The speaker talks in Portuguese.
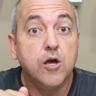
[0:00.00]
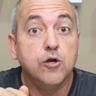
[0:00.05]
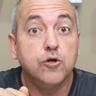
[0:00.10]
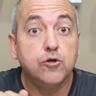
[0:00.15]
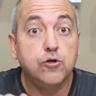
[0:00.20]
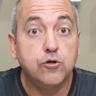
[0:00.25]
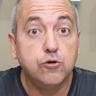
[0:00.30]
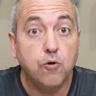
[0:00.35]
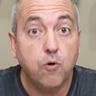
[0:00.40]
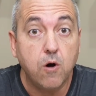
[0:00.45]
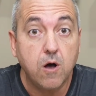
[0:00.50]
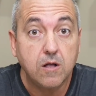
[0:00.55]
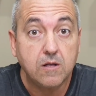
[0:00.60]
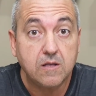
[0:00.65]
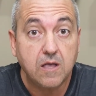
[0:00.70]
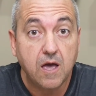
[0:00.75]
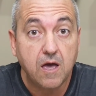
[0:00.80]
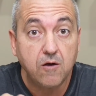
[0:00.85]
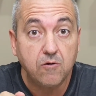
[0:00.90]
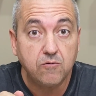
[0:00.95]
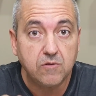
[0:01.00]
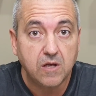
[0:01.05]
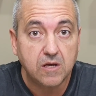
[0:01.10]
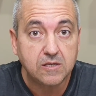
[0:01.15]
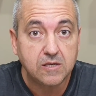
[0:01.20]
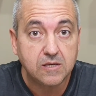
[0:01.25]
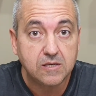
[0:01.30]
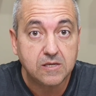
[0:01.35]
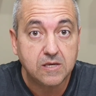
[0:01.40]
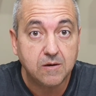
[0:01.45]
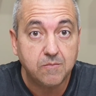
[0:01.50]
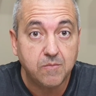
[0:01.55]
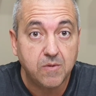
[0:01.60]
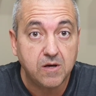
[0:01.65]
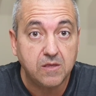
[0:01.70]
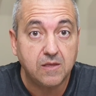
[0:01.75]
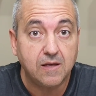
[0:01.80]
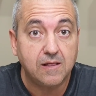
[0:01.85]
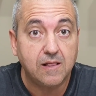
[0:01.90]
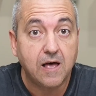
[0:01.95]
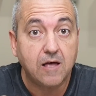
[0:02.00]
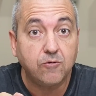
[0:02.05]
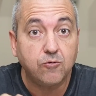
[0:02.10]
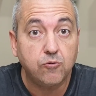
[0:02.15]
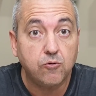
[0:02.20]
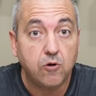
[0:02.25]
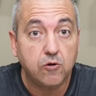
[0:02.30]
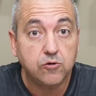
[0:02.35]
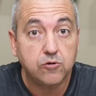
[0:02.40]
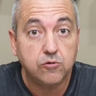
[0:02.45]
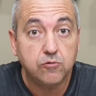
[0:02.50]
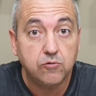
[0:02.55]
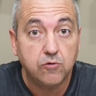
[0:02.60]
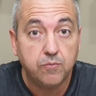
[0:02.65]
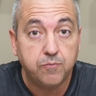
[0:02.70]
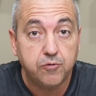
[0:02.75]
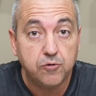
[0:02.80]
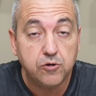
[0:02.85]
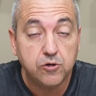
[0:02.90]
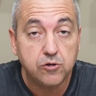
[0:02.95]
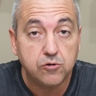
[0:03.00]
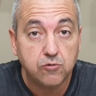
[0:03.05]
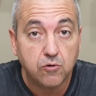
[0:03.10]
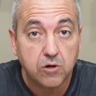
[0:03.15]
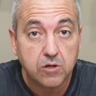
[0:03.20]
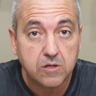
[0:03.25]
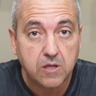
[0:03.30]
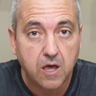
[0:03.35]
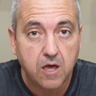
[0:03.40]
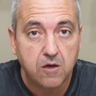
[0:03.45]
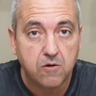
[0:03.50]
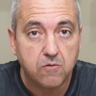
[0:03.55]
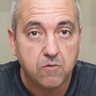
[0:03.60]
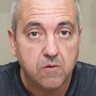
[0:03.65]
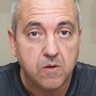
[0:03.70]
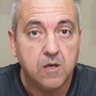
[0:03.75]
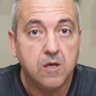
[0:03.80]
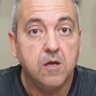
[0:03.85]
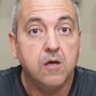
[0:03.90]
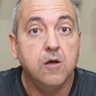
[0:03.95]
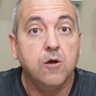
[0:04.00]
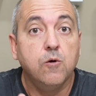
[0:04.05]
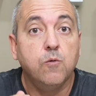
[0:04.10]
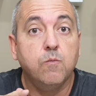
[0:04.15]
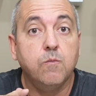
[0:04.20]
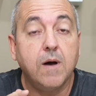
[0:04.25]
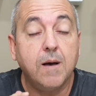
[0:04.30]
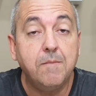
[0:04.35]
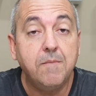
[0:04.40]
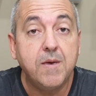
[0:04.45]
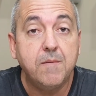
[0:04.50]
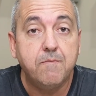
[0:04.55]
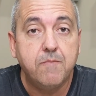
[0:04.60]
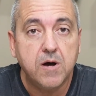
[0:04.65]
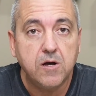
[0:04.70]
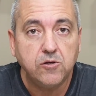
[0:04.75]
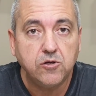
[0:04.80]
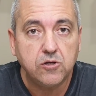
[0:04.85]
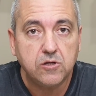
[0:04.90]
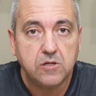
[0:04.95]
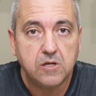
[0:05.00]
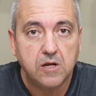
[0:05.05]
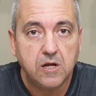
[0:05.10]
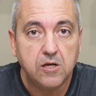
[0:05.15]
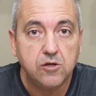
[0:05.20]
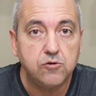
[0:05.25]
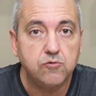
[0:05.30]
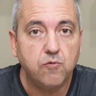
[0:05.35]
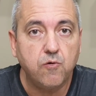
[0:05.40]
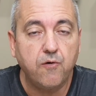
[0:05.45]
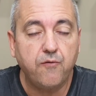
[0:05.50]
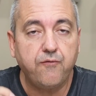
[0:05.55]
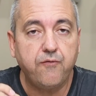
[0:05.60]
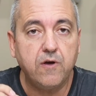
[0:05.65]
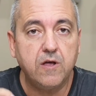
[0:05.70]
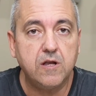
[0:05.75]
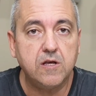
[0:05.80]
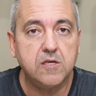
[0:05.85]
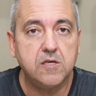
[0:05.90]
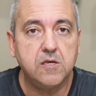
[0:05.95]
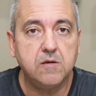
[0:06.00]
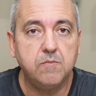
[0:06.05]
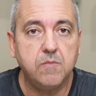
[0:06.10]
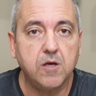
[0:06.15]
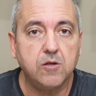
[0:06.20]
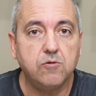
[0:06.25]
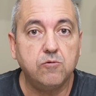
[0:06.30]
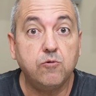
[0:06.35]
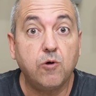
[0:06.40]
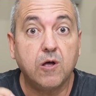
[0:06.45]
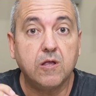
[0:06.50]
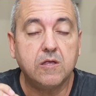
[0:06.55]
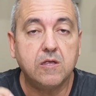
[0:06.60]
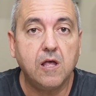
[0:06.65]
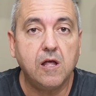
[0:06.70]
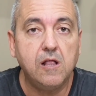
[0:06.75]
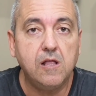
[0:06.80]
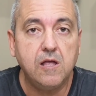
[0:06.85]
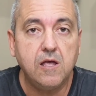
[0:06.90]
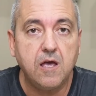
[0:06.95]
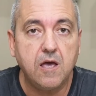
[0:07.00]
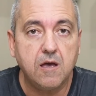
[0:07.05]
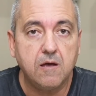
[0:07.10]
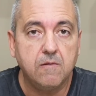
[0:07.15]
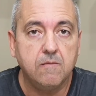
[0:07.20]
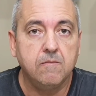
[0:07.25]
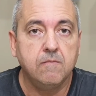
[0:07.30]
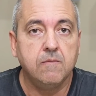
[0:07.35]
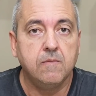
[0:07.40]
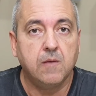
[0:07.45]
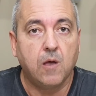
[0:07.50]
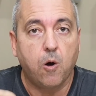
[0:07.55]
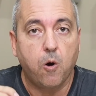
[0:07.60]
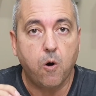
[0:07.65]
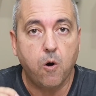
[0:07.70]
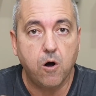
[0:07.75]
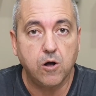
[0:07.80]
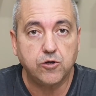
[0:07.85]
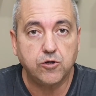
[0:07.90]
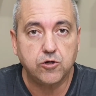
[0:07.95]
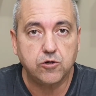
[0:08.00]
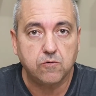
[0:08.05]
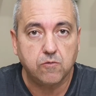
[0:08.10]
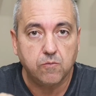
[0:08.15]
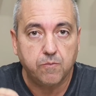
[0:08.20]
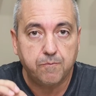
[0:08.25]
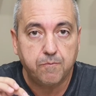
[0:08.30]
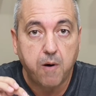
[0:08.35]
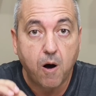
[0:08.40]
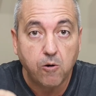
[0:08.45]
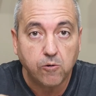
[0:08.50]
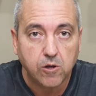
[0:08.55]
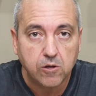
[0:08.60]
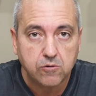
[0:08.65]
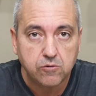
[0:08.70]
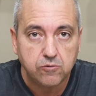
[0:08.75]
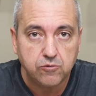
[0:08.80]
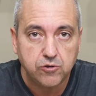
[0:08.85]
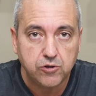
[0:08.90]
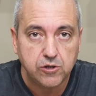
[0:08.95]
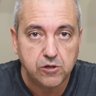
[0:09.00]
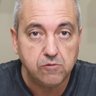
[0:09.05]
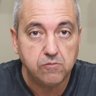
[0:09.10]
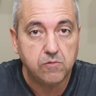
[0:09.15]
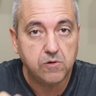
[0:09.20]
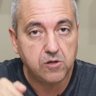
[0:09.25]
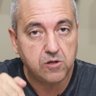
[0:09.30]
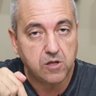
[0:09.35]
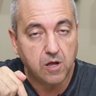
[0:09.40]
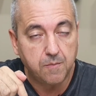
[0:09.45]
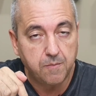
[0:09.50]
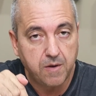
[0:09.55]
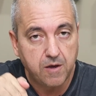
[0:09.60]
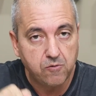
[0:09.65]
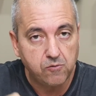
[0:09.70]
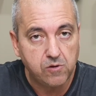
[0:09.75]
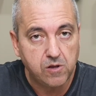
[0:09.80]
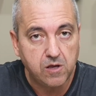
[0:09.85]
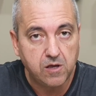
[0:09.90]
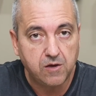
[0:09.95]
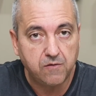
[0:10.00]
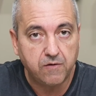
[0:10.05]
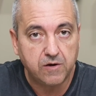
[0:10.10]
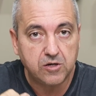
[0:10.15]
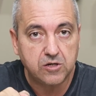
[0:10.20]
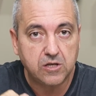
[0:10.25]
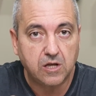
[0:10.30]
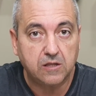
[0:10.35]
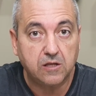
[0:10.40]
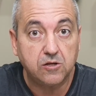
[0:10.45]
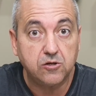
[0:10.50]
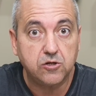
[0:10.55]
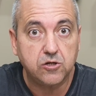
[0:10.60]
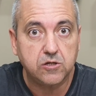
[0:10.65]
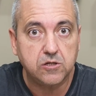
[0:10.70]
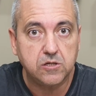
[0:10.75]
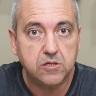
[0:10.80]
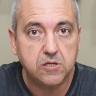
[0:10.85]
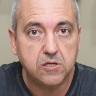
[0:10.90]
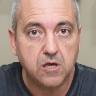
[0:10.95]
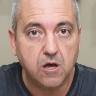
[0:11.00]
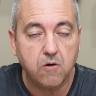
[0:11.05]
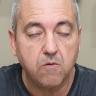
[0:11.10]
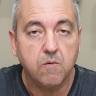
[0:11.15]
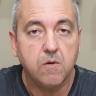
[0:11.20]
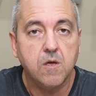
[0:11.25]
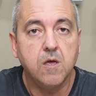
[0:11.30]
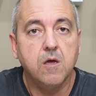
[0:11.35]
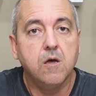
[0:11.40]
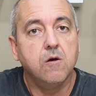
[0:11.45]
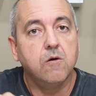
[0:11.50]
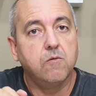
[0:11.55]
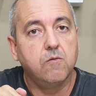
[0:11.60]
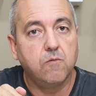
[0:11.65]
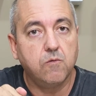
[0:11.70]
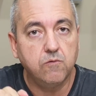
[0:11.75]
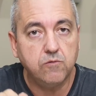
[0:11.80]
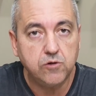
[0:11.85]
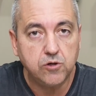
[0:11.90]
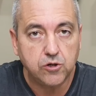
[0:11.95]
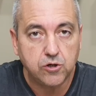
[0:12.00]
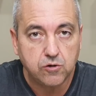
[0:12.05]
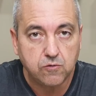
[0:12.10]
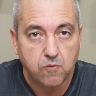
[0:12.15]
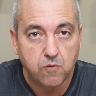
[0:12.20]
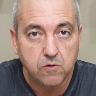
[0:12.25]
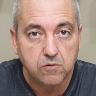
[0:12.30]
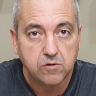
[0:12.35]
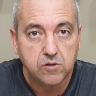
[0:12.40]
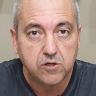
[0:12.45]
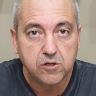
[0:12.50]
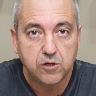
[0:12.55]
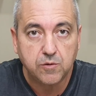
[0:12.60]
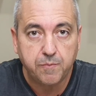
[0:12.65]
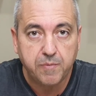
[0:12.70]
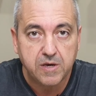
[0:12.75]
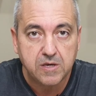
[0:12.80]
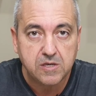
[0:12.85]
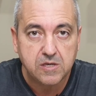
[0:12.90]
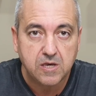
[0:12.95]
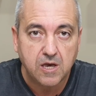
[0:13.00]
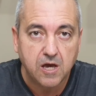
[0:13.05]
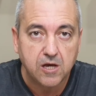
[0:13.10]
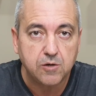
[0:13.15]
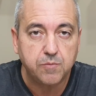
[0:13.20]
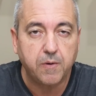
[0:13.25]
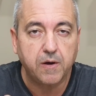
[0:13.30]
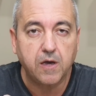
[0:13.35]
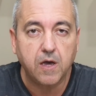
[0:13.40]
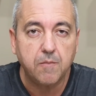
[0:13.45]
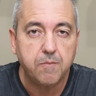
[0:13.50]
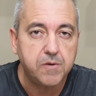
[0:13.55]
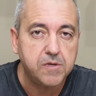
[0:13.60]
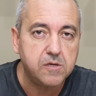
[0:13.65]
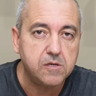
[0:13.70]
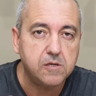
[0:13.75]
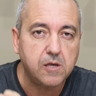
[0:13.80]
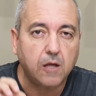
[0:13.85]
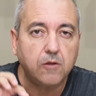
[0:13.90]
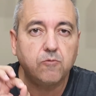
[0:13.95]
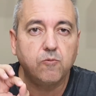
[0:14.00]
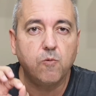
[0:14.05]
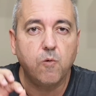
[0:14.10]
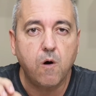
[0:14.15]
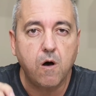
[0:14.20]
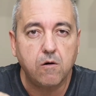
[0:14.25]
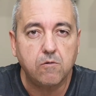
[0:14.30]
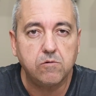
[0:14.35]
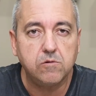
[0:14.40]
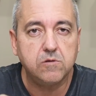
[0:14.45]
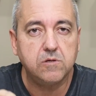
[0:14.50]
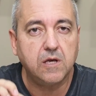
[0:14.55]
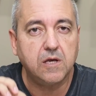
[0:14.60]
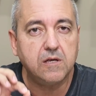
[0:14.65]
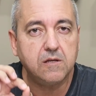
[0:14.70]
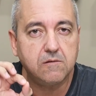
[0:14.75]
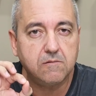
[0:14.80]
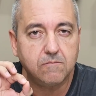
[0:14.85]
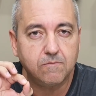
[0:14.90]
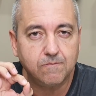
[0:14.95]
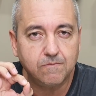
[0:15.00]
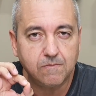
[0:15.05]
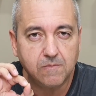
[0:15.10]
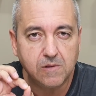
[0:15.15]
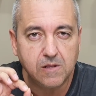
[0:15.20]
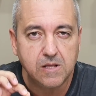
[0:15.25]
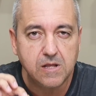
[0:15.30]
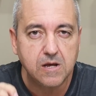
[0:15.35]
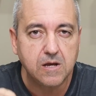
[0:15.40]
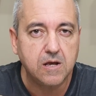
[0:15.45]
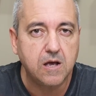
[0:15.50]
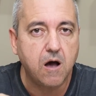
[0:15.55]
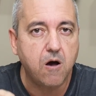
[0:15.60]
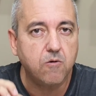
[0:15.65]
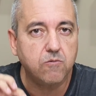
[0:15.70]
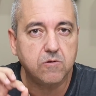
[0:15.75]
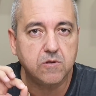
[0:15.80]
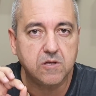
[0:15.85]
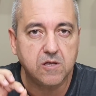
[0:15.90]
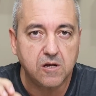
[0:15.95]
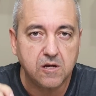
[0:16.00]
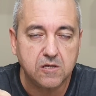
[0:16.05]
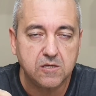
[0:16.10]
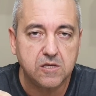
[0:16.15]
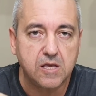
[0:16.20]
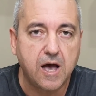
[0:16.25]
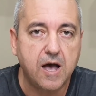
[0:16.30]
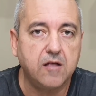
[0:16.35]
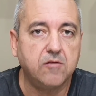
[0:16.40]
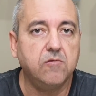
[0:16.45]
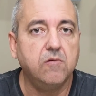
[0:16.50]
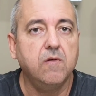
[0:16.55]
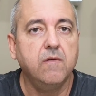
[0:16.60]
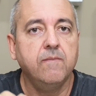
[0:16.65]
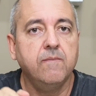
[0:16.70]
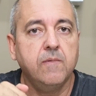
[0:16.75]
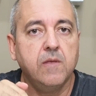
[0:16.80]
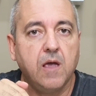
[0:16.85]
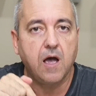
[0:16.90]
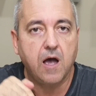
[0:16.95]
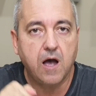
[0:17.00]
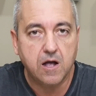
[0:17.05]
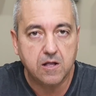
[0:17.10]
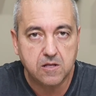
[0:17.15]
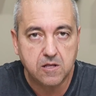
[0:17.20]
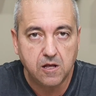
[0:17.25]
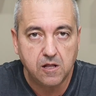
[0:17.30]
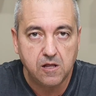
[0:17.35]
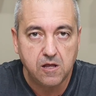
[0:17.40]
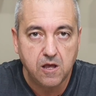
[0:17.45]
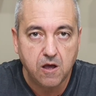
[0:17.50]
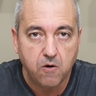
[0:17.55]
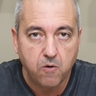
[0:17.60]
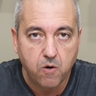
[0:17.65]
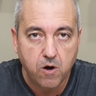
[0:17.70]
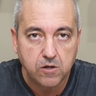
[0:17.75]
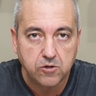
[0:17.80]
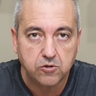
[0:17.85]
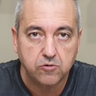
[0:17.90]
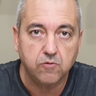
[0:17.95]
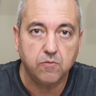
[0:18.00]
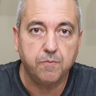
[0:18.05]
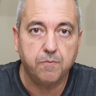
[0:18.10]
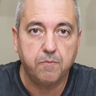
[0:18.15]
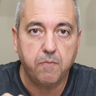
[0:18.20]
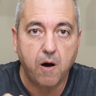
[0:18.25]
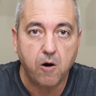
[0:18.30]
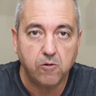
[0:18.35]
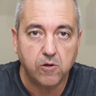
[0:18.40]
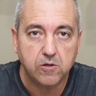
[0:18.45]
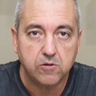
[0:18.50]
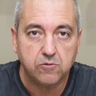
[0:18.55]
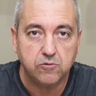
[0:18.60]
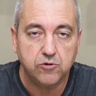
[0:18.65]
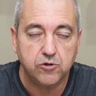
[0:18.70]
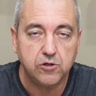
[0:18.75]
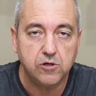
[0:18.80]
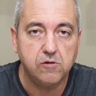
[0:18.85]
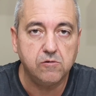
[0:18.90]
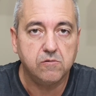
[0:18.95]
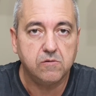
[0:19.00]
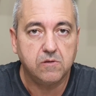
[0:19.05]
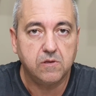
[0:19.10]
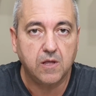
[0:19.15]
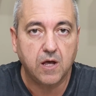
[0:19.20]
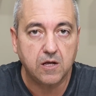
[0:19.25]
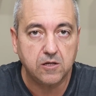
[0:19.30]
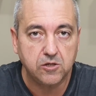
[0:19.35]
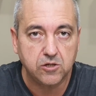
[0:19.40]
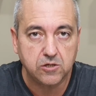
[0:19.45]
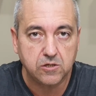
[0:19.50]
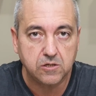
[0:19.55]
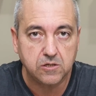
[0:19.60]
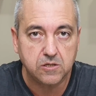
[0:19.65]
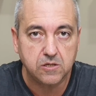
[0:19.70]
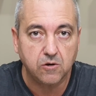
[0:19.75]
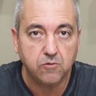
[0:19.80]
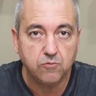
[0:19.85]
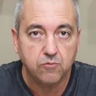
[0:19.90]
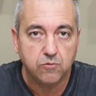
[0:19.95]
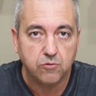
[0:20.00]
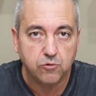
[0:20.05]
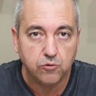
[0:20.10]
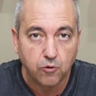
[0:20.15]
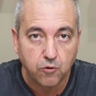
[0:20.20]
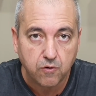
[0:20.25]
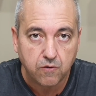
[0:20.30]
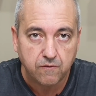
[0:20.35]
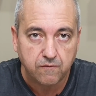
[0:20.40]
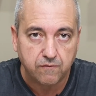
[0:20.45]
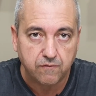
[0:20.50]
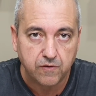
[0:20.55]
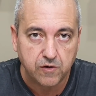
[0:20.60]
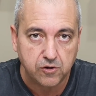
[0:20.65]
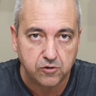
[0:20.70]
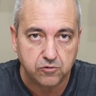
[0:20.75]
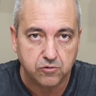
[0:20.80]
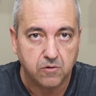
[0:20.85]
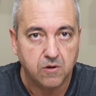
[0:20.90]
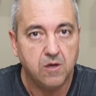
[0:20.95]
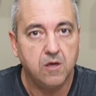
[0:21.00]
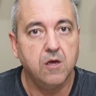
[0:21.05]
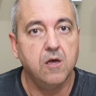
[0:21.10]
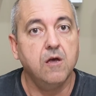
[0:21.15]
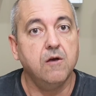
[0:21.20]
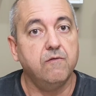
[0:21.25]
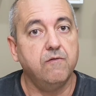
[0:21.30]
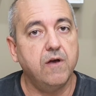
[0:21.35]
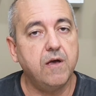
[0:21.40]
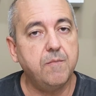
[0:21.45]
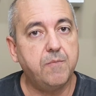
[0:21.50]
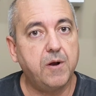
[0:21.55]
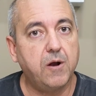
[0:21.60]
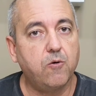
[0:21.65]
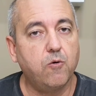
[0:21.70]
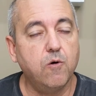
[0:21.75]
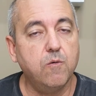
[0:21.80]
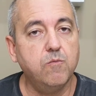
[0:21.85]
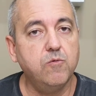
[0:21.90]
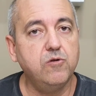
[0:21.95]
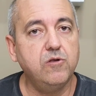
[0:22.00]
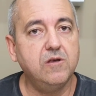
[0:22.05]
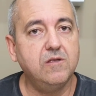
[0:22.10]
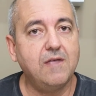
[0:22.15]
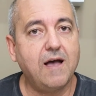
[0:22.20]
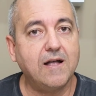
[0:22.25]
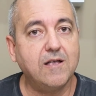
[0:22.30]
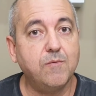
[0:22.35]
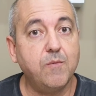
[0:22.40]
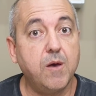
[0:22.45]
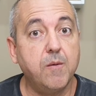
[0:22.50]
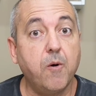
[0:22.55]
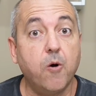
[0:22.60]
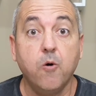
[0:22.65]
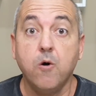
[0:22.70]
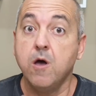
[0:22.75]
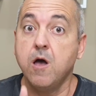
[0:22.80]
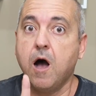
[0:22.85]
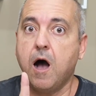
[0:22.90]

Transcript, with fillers: Sorteio dessa semana lá no nosso grupo de sorteio, uma Mi Band 3, um oferecimento do Ateliê Ótico, Paula Trujillo, que também o link vai estar na descrição, com descontos especiais para quem precisar de um óculos aí legal, transado, Ateliê Ótico Paula Trujillo na descrição do vídeo. Vem para a comunidade, meu irmão.